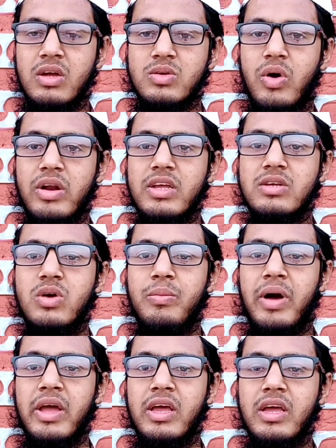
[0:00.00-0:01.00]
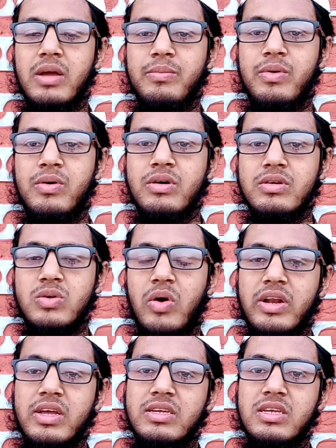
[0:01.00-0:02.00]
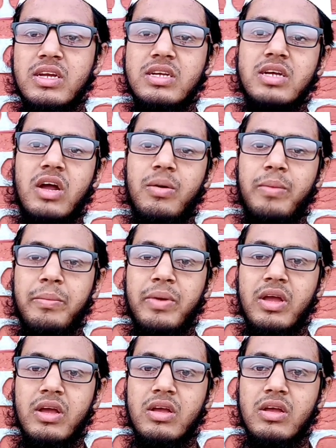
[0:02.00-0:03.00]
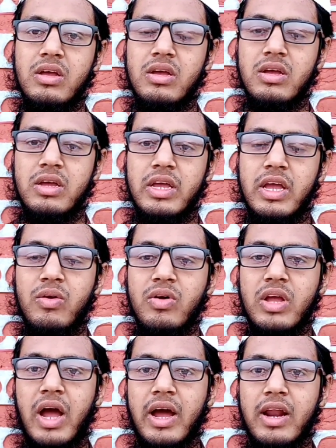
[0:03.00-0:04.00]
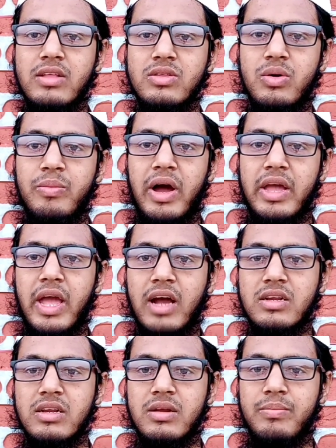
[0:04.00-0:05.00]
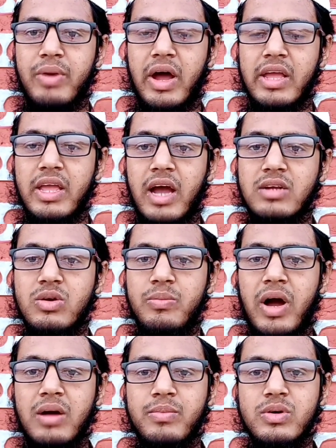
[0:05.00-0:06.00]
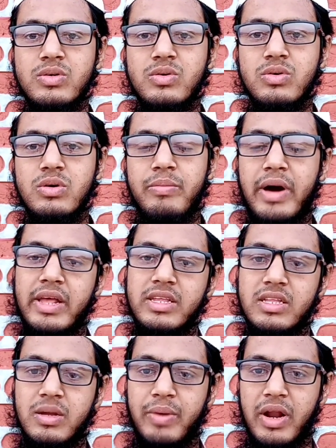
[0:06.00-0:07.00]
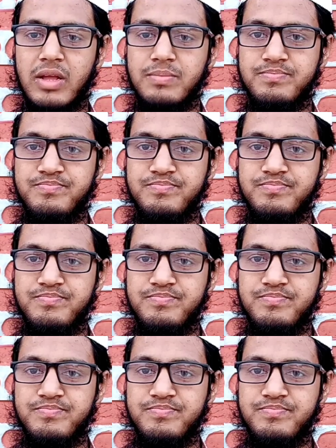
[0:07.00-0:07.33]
সঠিক সময়ে এবং সঠিক চিকিৎসার অভাবে এ রোগে আক্রান্ত ভাই এক প্রায় একশো ভাগ পশু মারা যেতে পারে